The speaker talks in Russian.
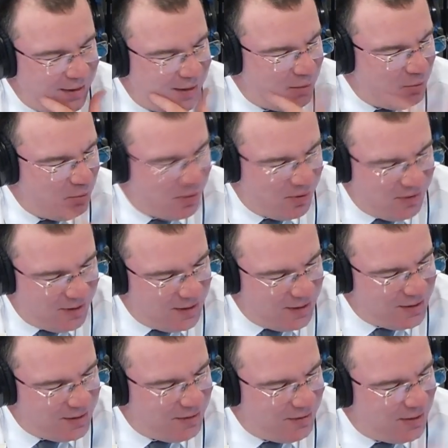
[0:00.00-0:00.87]
там, правда,
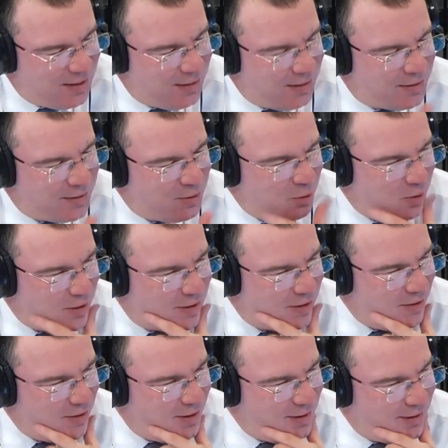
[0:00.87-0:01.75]
есть водительское
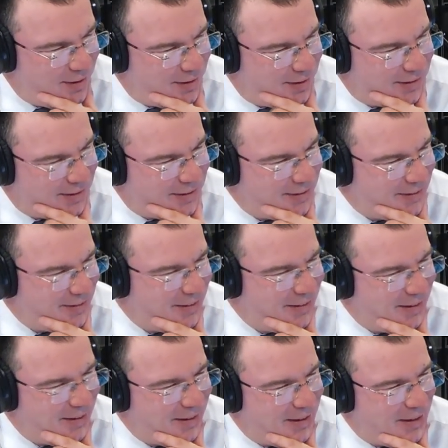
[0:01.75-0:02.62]
удостоверение,
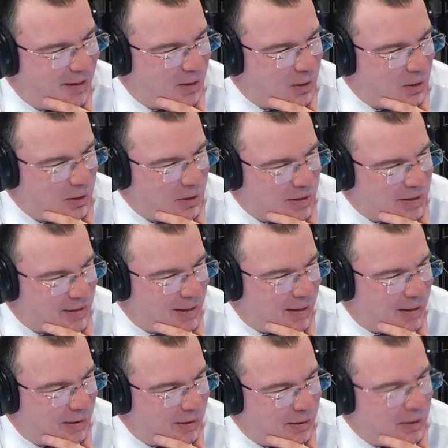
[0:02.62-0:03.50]
как э, да,
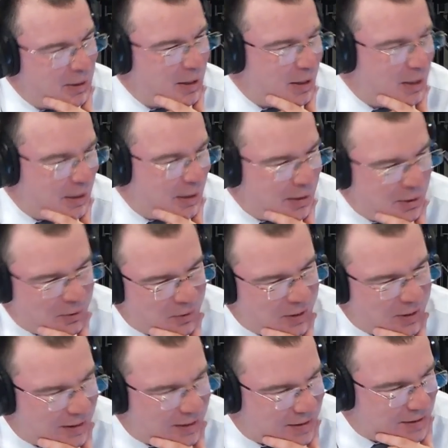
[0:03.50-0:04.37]
знак да,
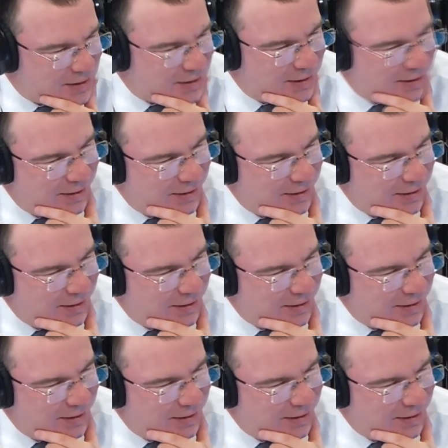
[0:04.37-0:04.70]
идентификации.